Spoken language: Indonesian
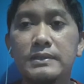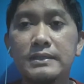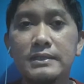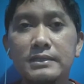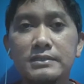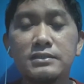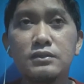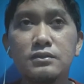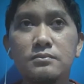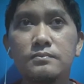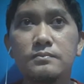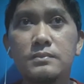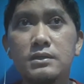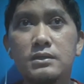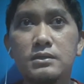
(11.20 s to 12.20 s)
pernah nggak sih lo uh,
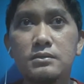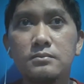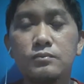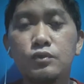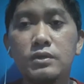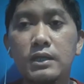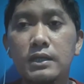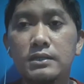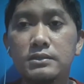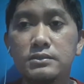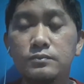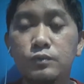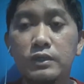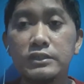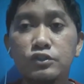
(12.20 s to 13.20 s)
buka
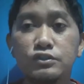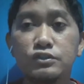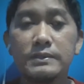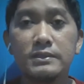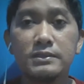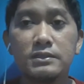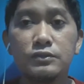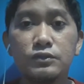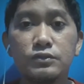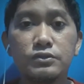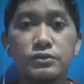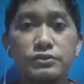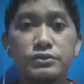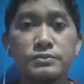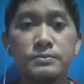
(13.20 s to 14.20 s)
buka sosmed gitu
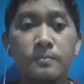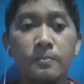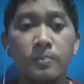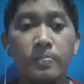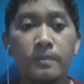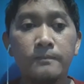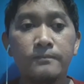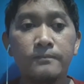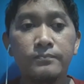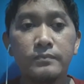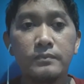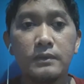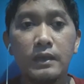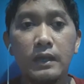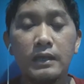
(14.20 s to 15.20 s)
terus
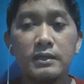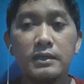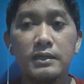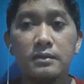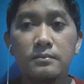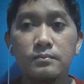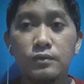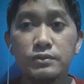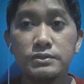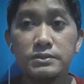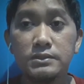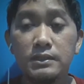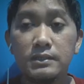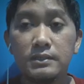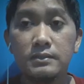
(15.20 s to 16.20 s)
ada yang
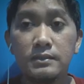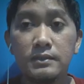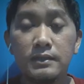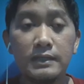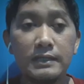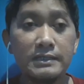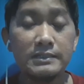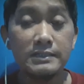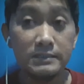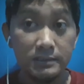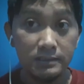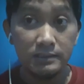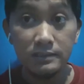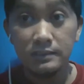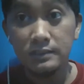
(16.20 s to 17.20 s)
posting klik di
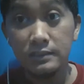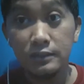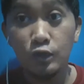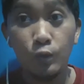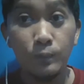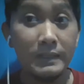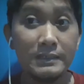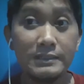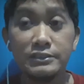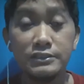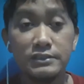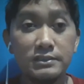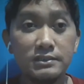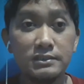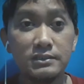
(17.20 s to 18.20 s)
sini komen di
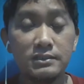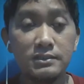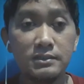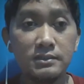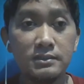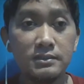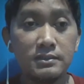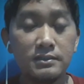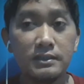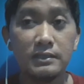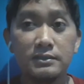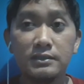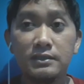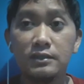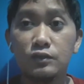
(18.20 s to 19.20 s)
sini
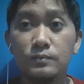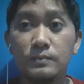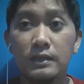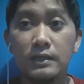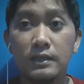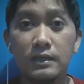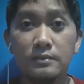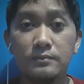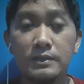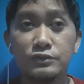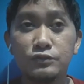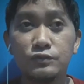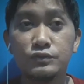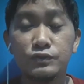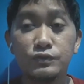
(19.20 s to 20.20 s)
nanti lo bakal
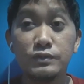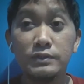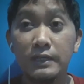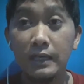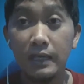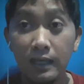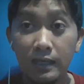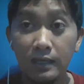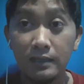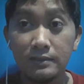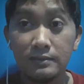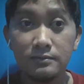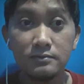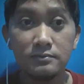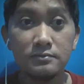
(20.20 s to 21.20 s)
masuk
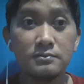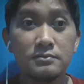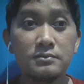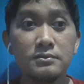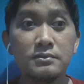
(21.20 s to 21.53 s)
surga gitu